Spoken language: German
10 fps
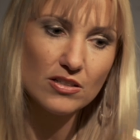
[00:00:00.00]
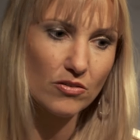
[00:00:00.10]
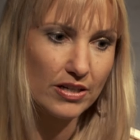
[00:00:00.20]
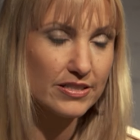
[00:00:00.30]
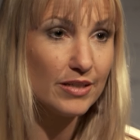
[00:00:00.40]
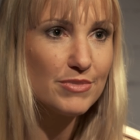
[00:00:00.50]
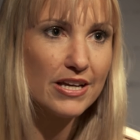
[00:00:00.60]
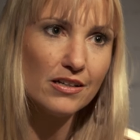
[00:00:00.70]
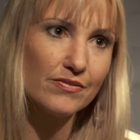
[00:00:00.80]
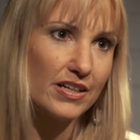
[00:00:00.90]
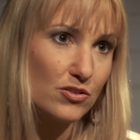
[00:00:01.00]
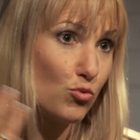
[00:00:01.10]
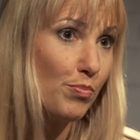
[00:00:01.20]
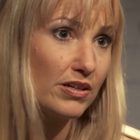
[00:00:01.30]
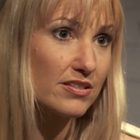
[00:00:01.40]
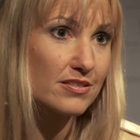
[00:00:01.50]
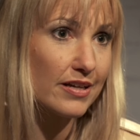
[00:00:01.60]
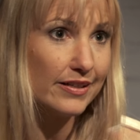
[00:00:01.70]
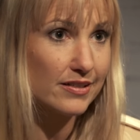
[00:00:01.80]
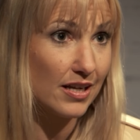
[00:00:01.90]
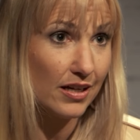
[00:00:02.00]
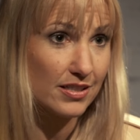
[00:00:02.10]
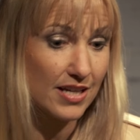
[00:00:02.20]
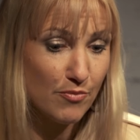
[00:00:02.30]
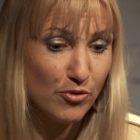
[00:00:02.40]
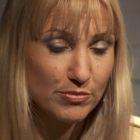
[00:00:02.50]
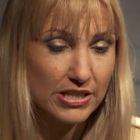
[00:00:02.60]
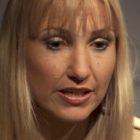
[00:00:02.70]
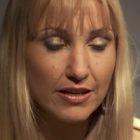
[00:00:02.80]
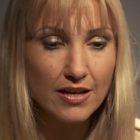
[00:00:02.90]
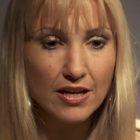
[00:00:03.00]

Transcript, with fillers: Oh, an dem Tag war ich super gestylt, klar, ich kam vom Dreh